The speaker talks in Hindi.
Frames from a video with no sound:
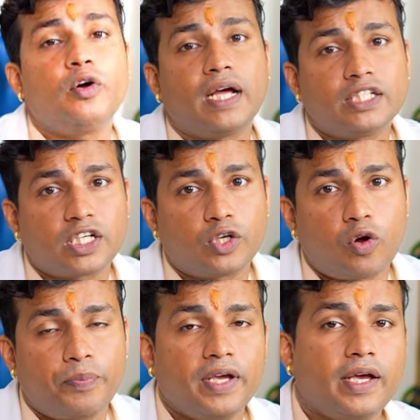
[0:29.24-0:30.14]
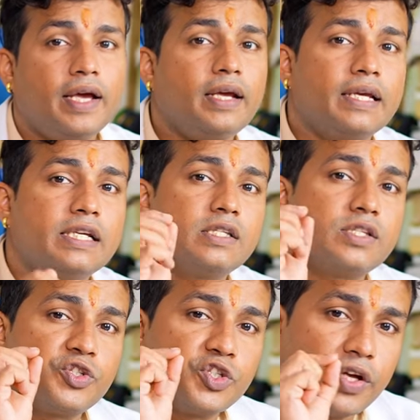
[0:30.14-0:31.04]
में और आज का टॉपिक है कि
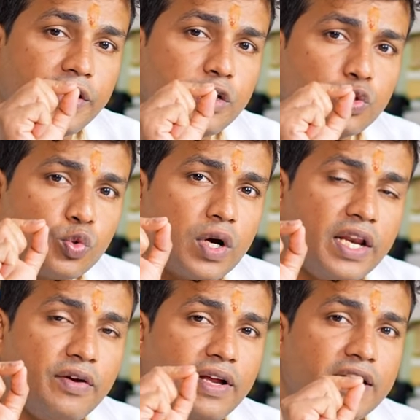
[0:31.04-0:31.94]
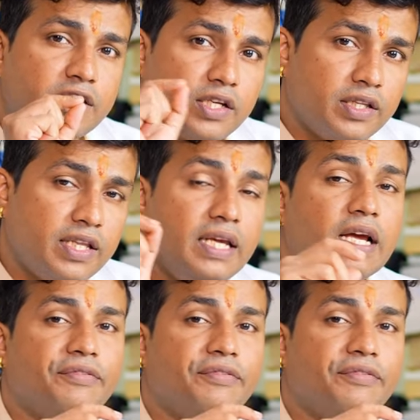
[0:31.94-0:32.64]
शरीर सुखाने वाली सर्दी